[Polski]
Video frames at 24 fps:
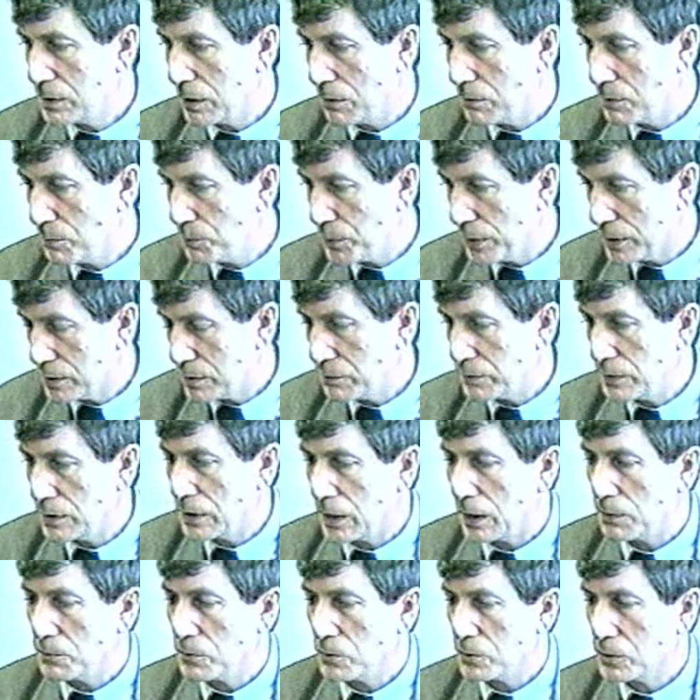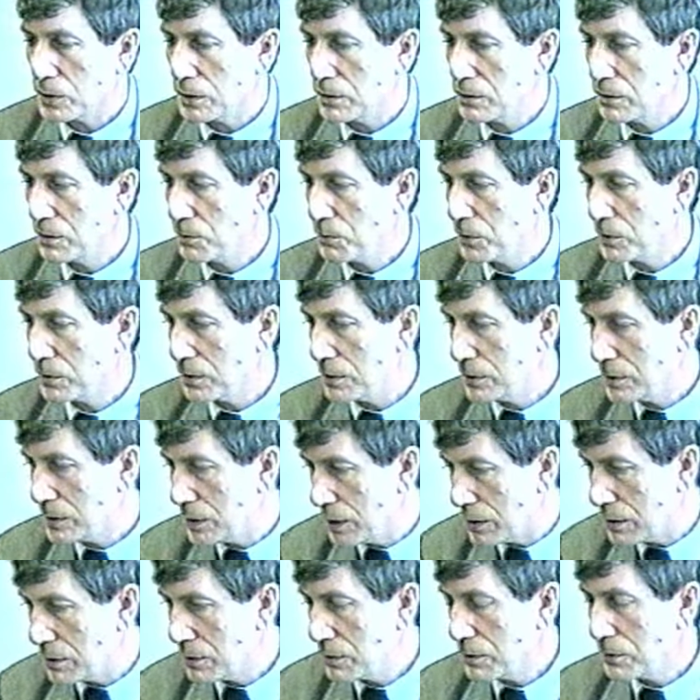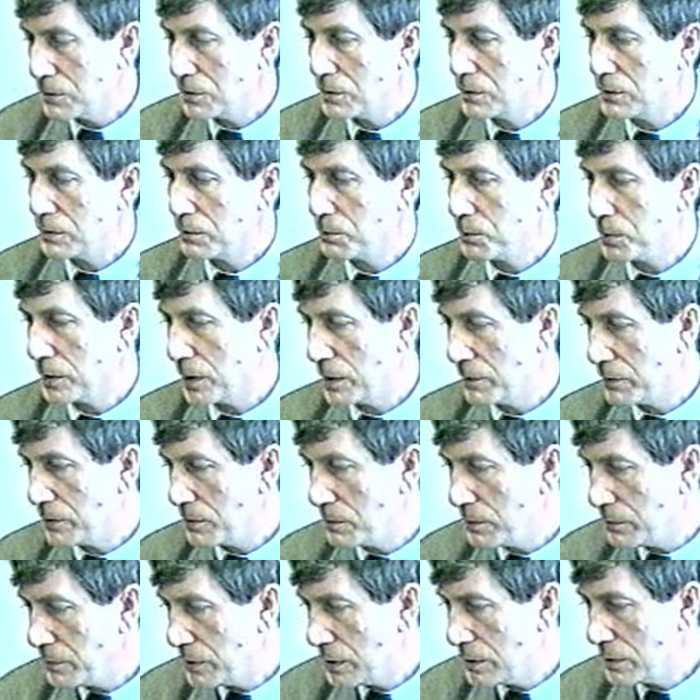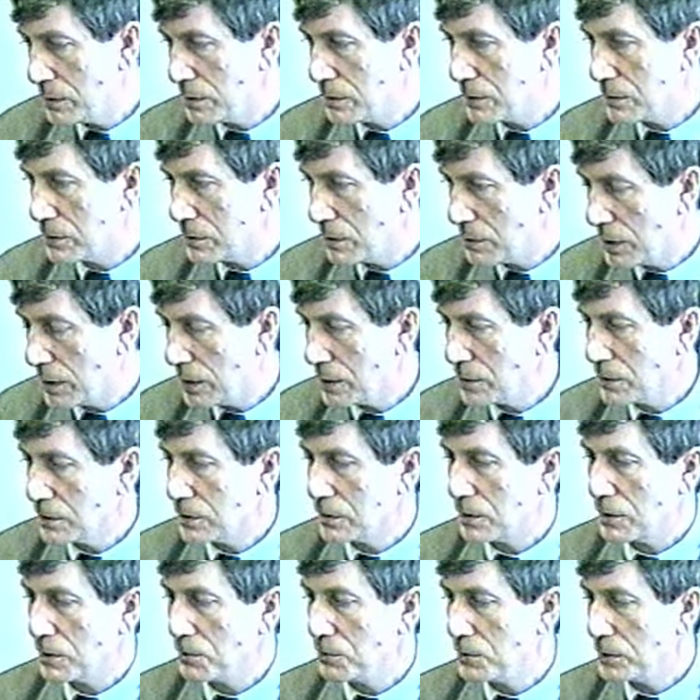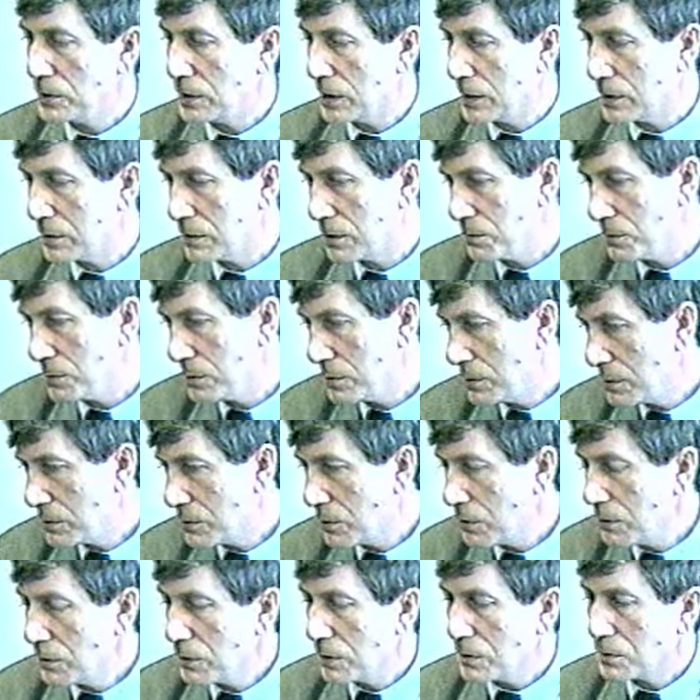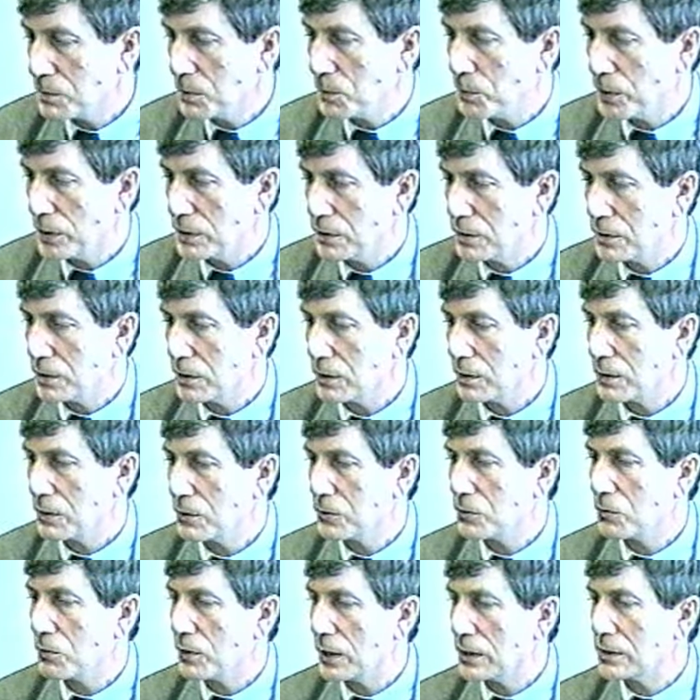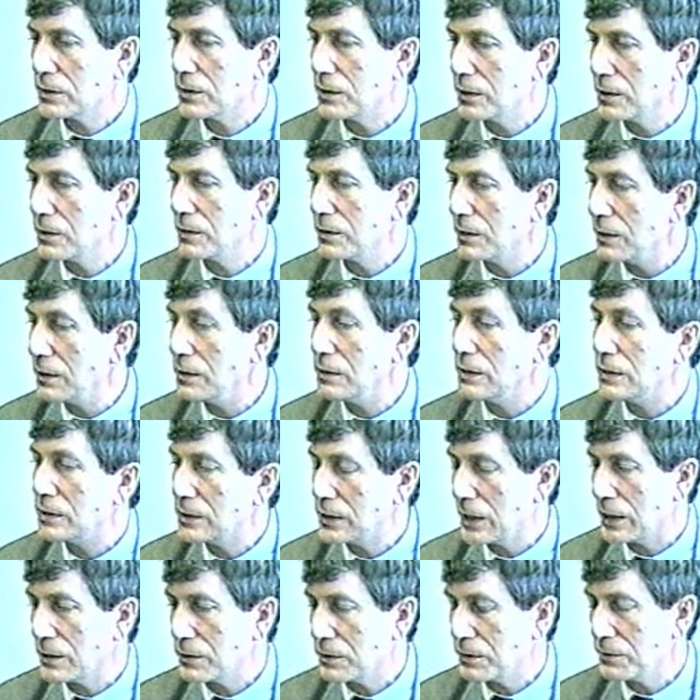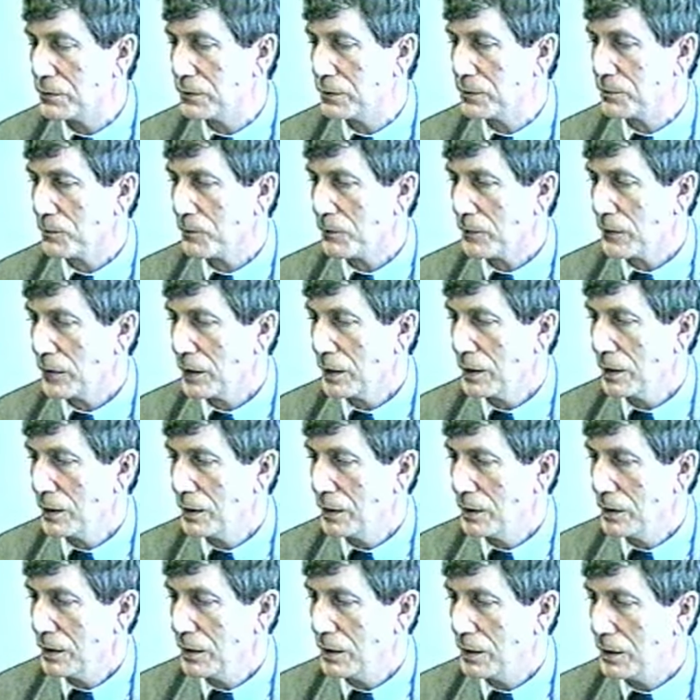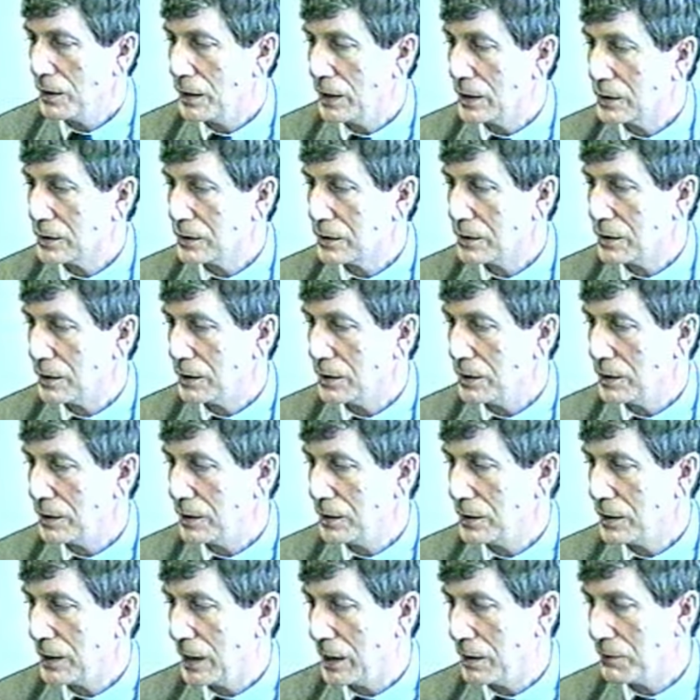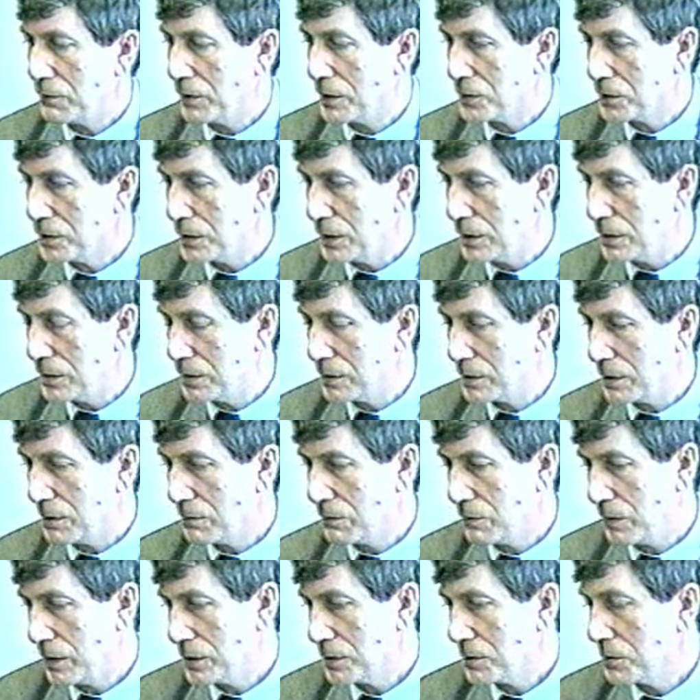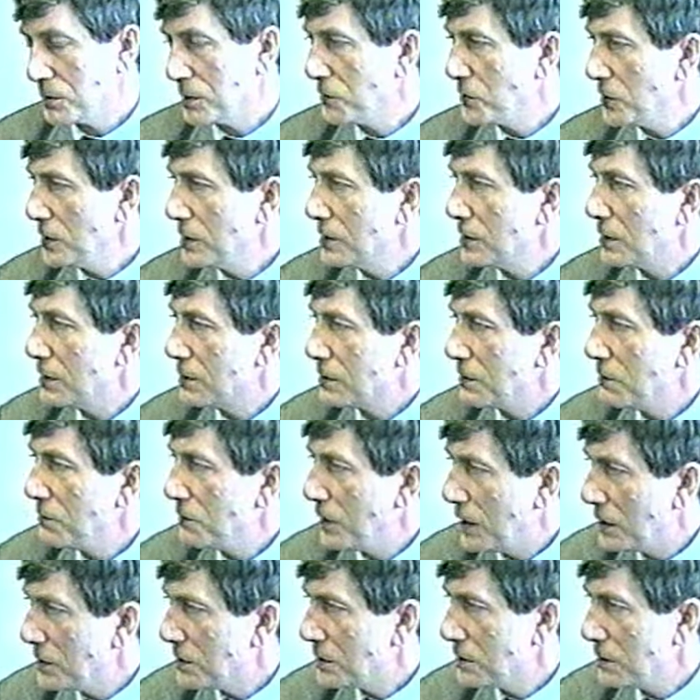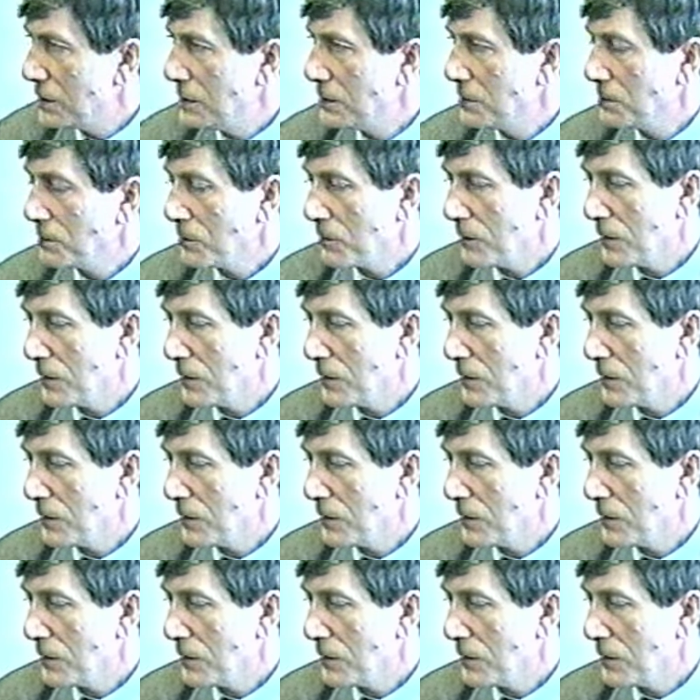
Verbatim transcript: i całym pracownikami urzędu, bo to jest jedność, potrafimy wiedzieć co należy zrobić, jak zrobić. No trudno jest mi powiedzieć, że która z tych inicjatyw jest y, najważniejsza. Uważam, że wszystkie są ważne,